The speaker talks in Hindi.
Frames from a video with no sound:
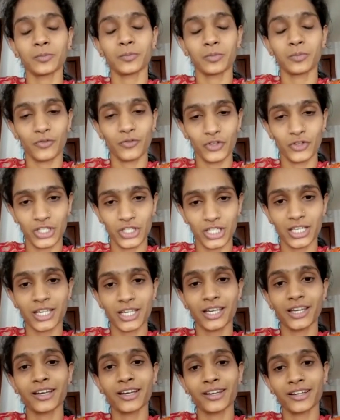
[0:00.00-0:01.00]

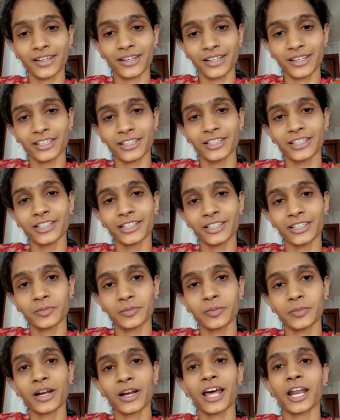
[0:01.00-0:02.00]
भविष्य करियर
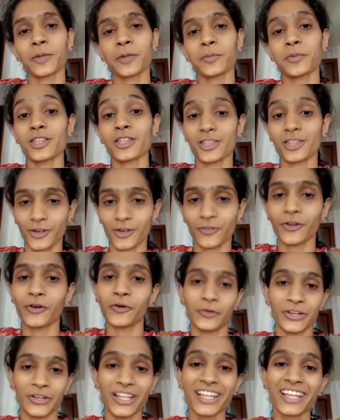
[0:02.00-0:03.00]
बनाने में सफल
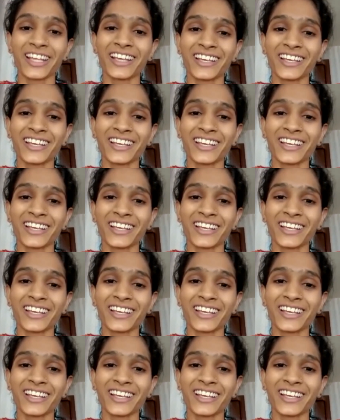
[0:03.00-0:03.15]
हुई